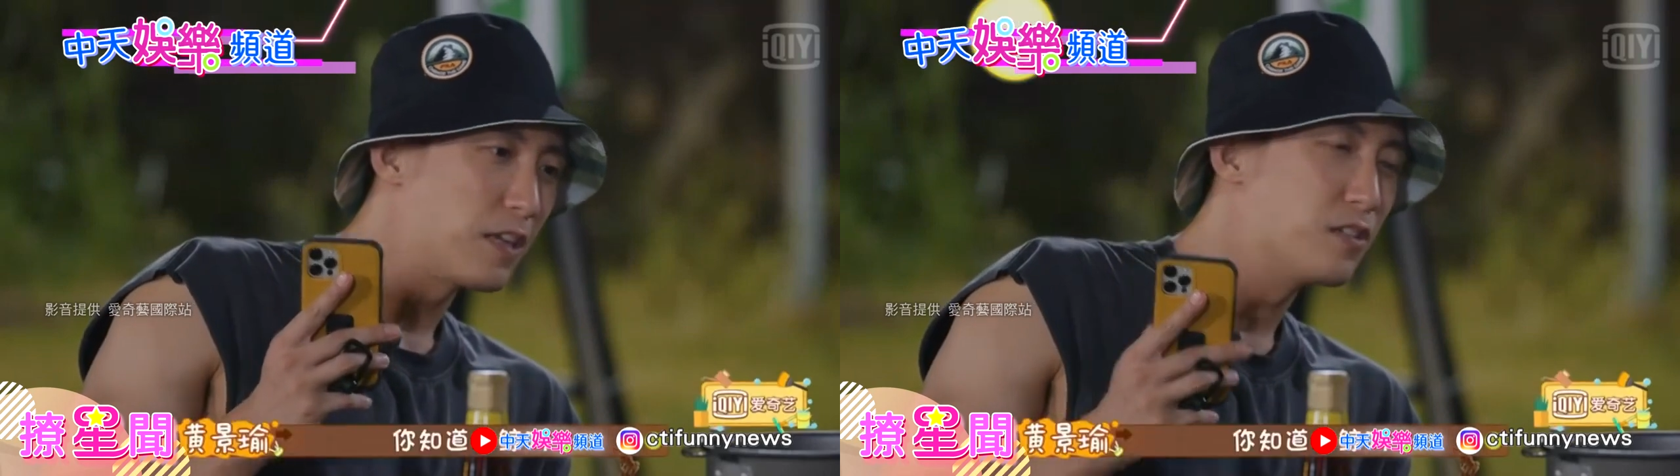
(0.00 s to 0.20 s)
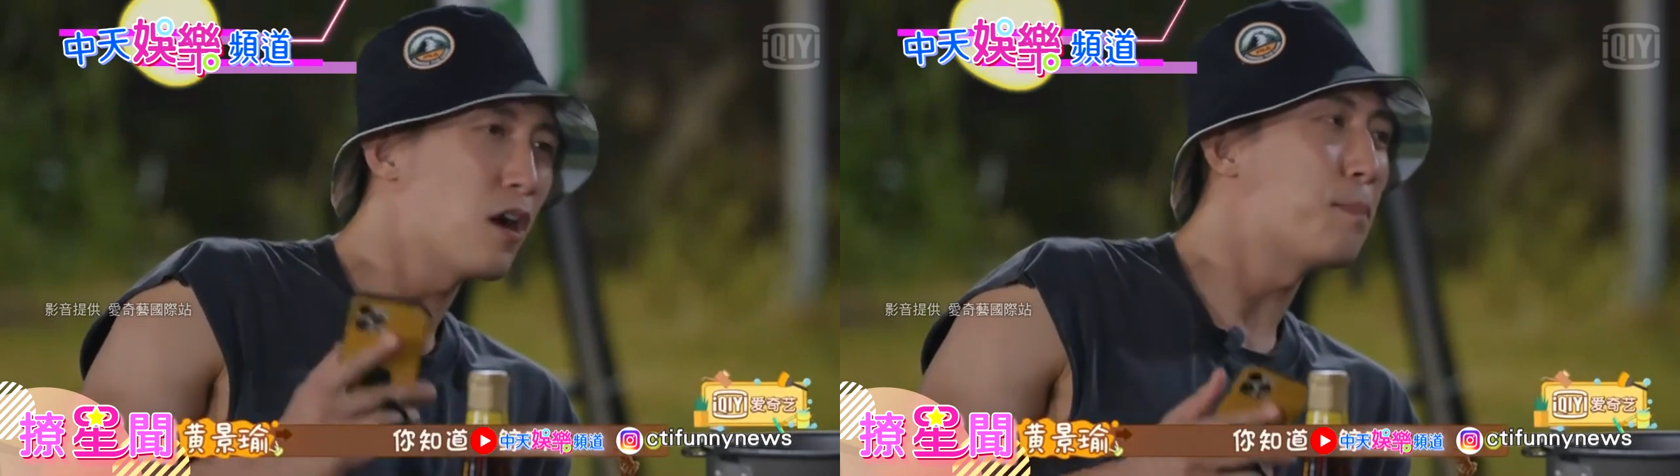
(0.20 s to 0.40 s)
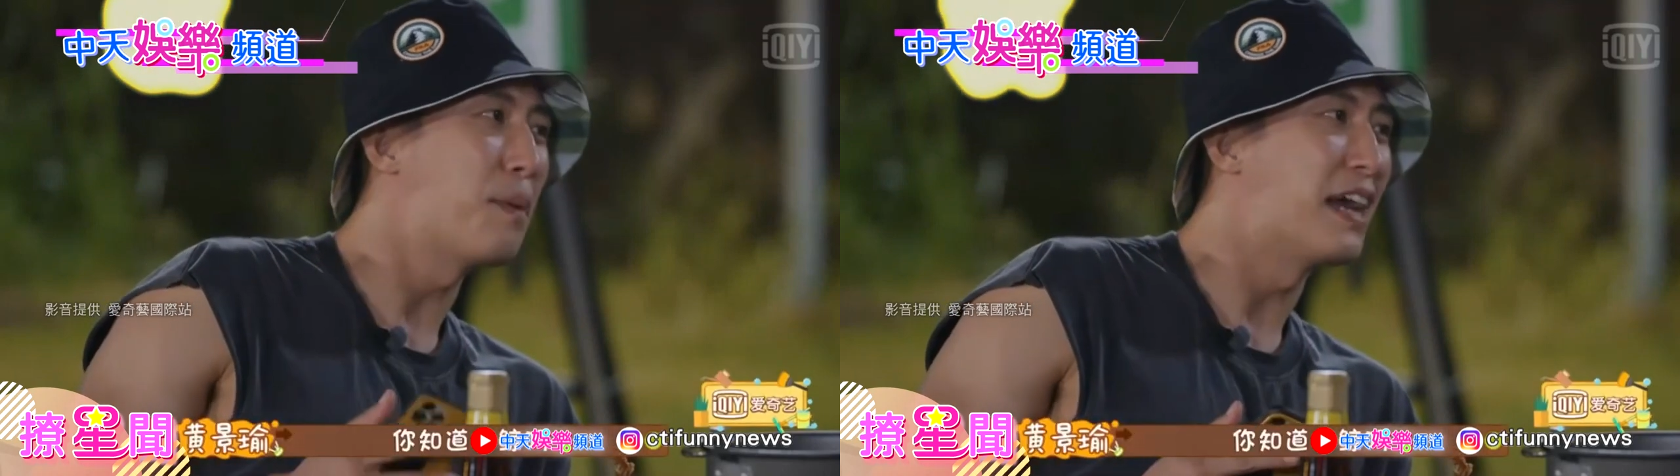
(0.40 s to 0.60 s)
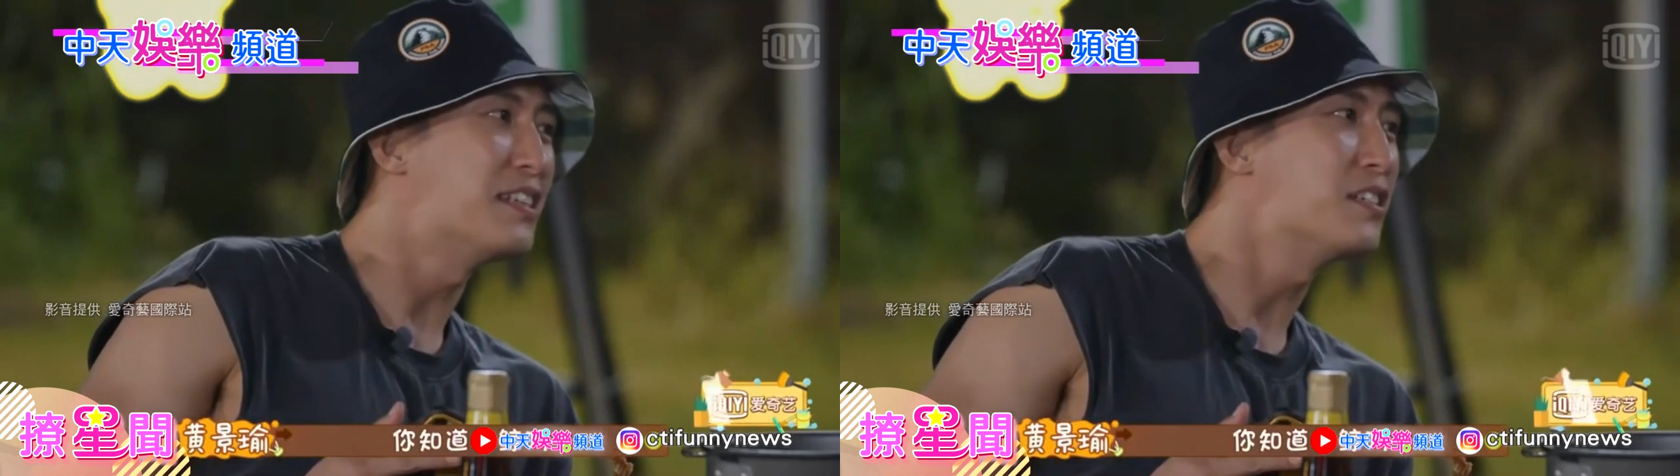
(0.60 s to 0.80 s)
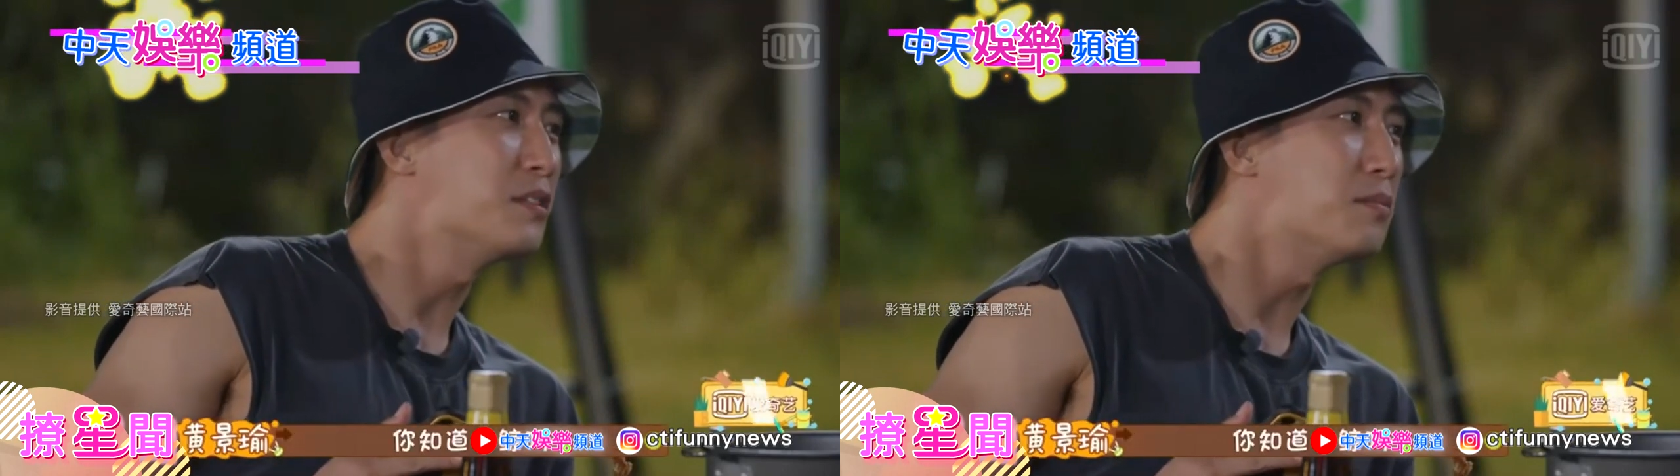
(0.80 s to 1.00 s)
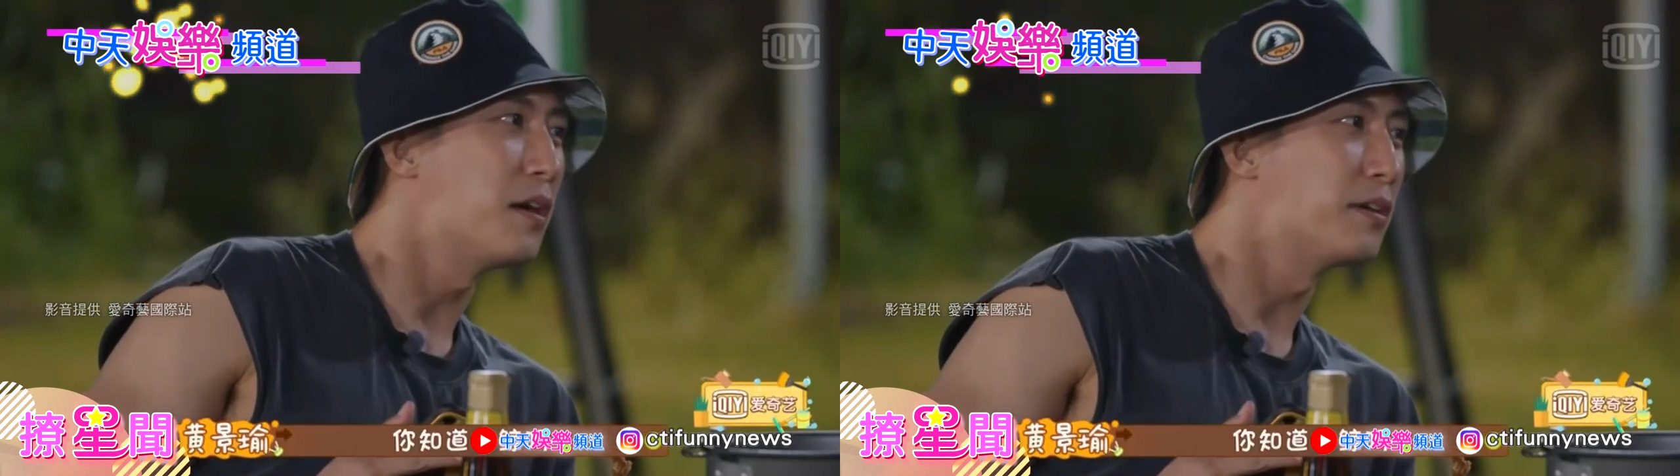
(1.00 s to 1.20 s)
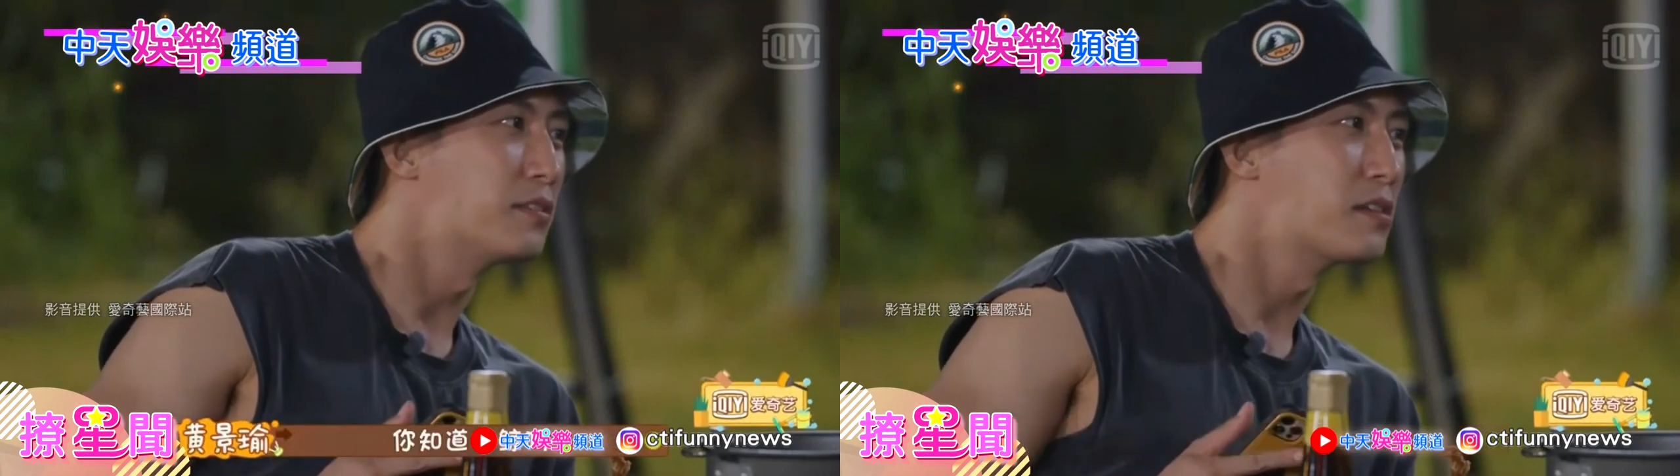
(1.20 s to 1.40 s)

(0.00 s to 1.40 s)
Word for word: 你知道白鲸吗？